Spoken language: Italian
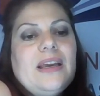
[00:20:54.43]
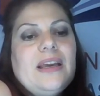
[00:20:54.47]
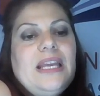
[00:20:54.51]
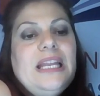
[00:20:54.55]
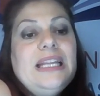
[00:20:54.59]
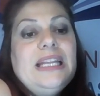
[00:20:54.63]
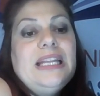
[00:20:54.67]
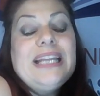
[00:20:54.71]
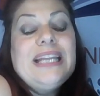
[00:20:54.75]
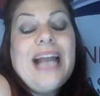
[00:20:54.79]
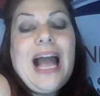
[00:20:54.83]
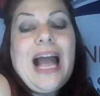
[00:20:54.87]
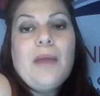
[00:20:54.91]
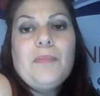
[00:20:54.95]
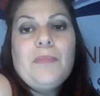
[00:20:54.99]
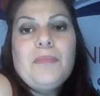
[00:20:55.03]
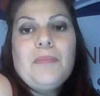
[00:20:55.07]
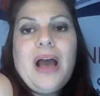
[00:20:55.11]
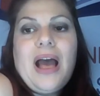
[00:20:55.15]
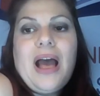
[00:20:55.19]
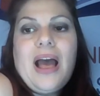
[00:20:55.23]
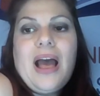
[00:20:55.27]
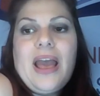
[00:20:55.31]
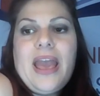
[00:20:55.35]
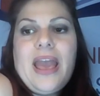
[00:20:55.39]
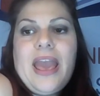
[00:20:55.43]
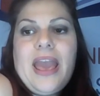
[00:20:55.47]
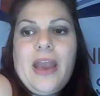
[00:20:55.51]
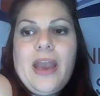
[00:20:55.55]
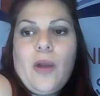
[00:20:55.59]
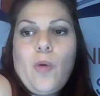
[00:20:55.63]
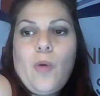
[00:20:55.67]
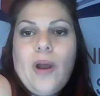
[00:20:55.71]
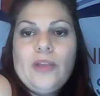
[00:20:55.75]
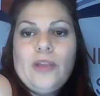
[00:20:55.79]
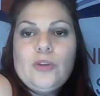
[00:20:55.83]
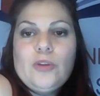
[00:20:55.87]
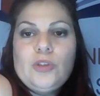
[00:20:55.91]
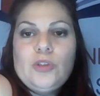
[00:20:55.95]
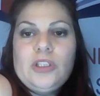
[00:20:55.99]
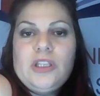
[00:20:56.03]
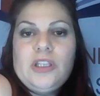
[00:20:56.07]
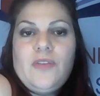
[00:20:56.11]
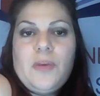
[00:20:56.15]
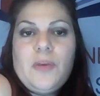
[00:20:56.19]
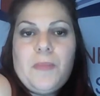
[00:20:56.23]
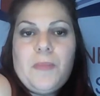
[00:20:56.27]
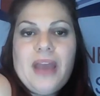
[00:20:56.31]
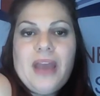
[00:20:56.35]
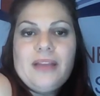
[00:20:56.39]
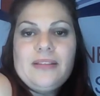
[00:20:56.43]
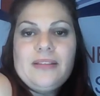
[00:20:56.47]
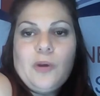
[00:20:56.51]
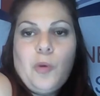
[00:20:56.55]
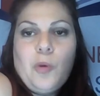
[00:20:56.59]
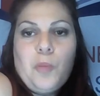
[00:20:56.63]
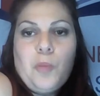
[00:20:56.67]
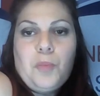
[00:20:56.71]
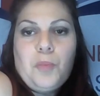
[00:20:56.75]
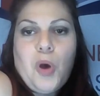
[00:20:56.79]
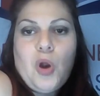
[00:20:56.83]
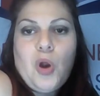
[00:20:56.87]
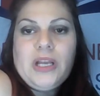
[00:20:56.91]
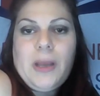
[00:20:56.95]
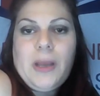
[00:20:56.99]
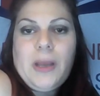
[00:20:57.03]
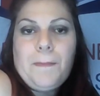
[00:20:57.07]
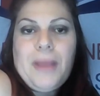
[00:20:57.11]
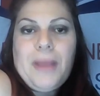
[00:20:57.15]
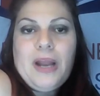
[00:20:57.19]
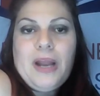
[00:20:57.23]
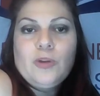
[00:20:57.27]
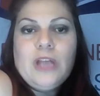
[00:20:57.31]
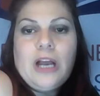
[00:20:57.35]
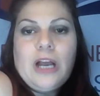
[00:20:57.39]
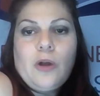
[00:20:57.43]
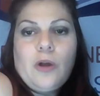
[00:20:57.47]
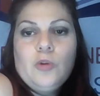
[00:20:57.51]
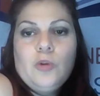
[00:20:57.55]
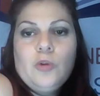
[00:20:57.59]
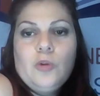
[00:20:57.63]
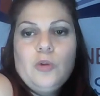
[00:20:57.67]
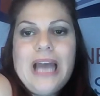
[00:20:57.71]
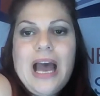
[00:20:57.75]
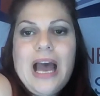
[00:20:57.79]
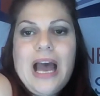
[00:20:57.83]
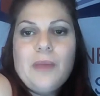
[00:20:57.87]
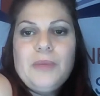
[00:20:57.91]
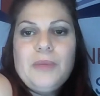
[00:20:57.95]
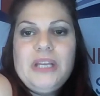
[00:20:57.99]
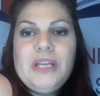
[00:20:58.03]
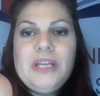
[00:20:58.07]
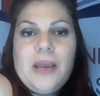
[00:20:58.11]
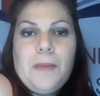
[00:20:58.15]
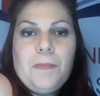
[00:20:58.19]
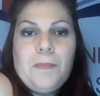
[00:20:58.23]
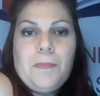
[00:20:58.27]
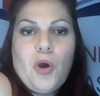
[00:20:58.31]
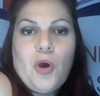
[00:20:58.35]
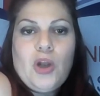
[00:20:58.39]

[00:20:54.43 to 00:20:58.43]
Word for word: il, dramma è quando ti devi mettere un po' il cappello da contabile,